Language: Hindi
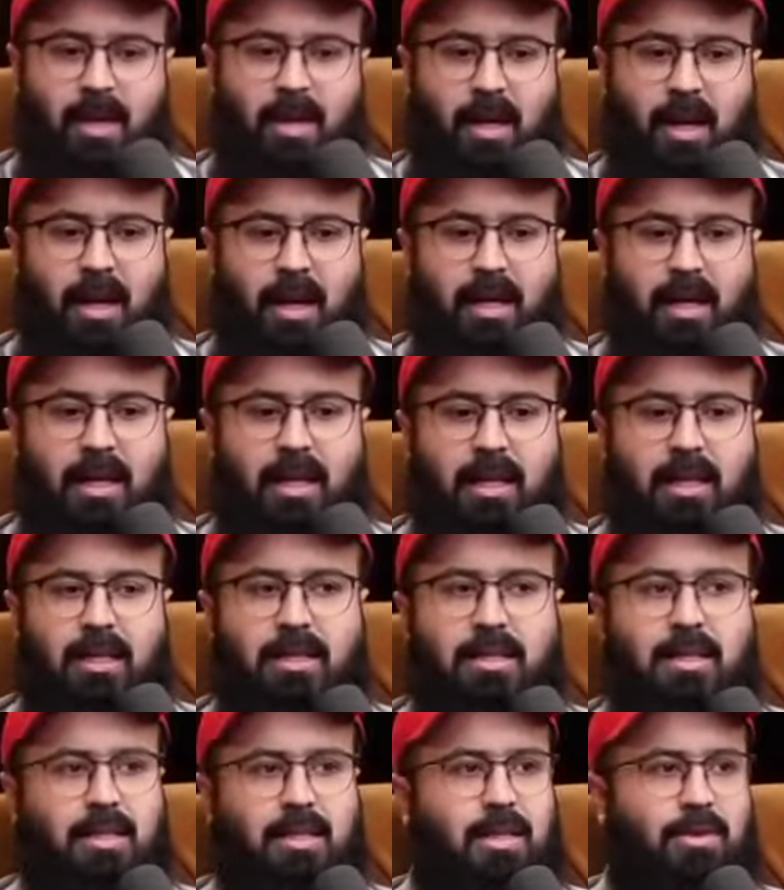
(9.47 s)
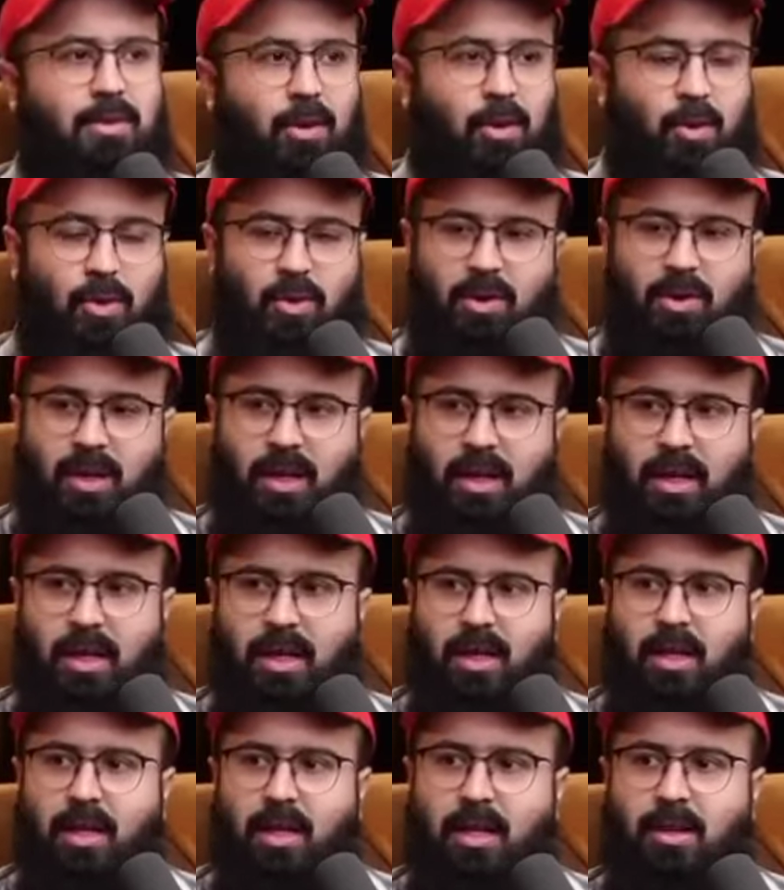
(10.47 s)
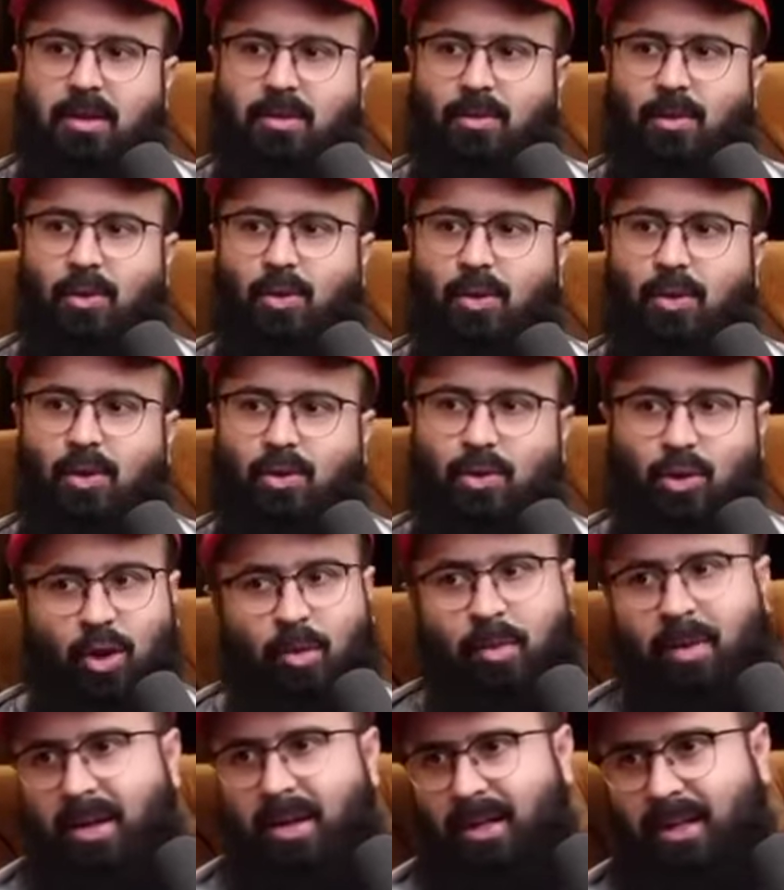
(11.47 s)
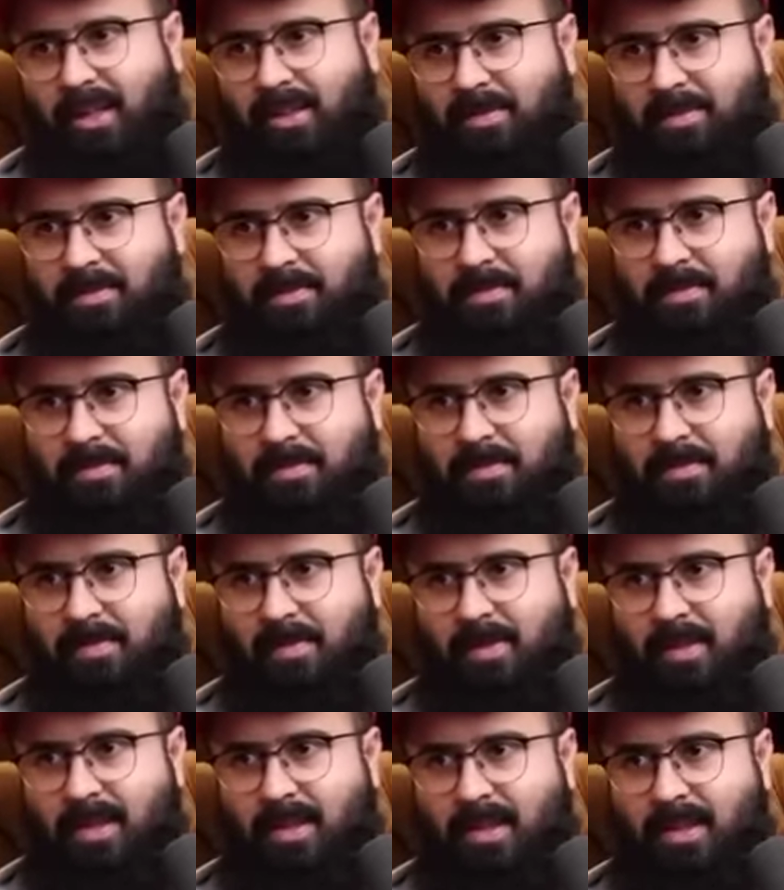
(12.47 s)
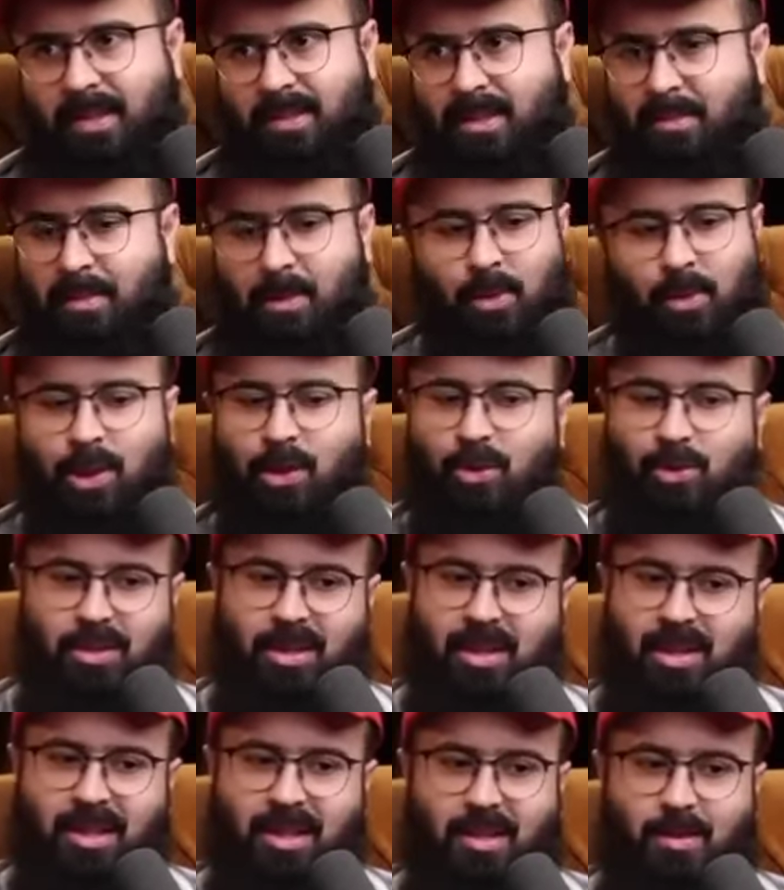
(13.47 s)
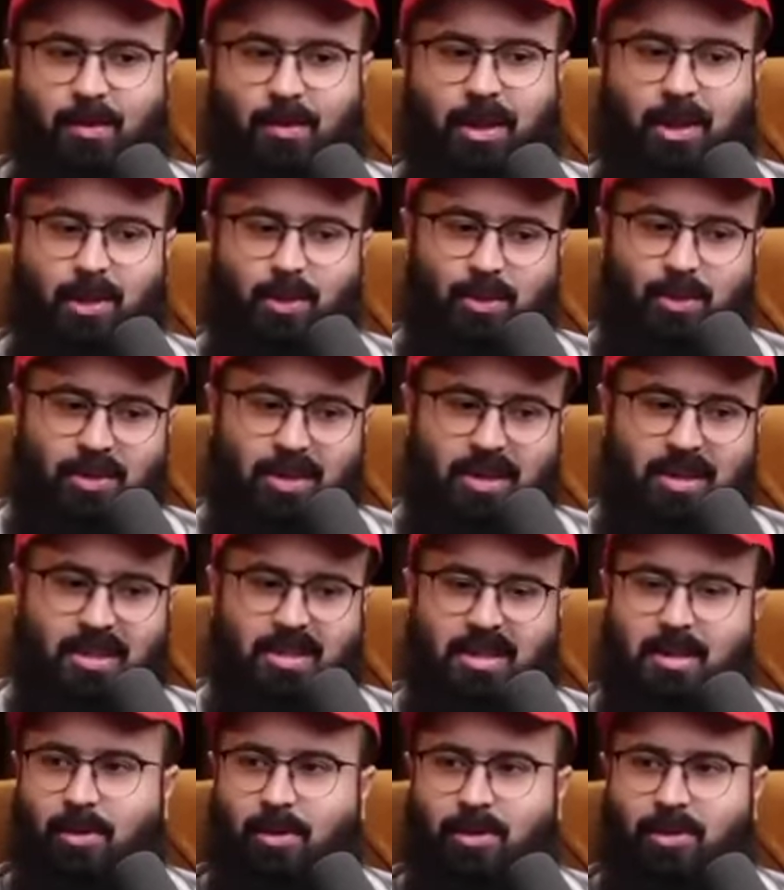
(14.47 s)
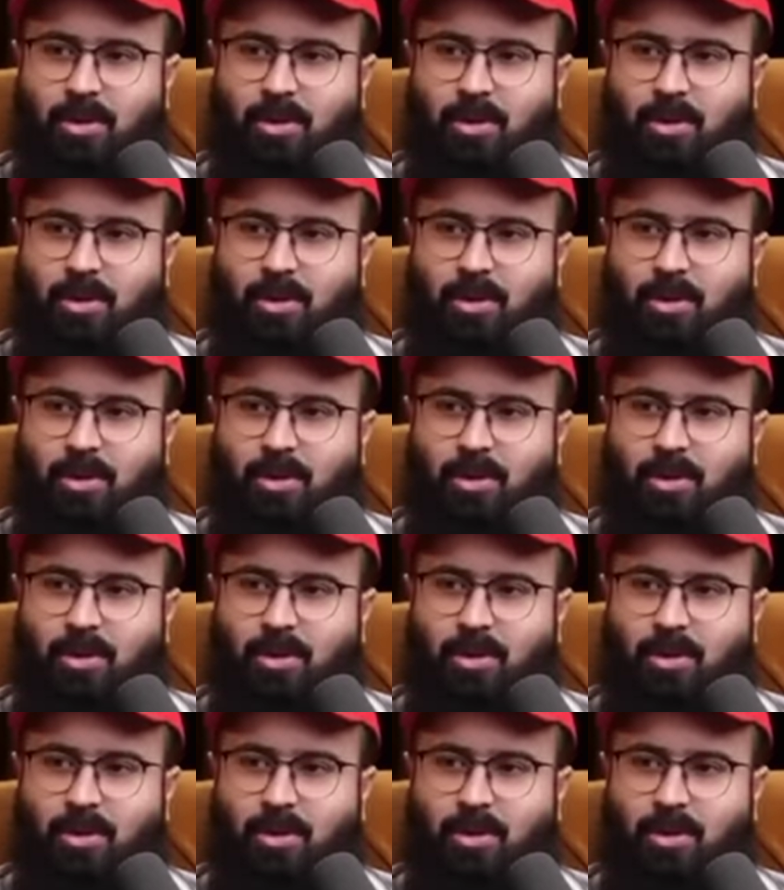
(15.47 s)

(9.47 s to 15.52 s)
है ना हाईली सक्सेसफुल लोगों की वो तोबा है हम्म। जबी व्हाट यू से व्हाट यू सजेस्ट